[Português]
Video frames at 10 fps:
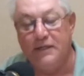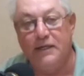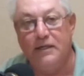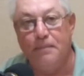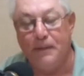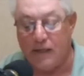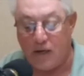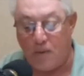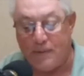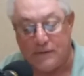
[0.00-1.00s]
da equipe
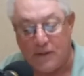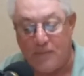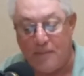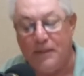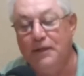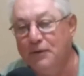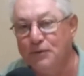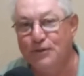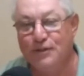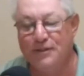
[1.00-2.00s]
Canal Padrão Web
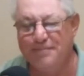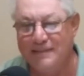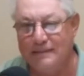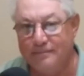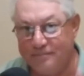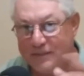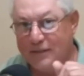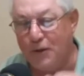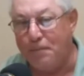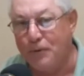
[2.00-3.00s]
News.
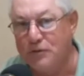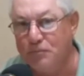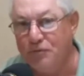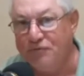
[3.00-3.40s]
Até o próximo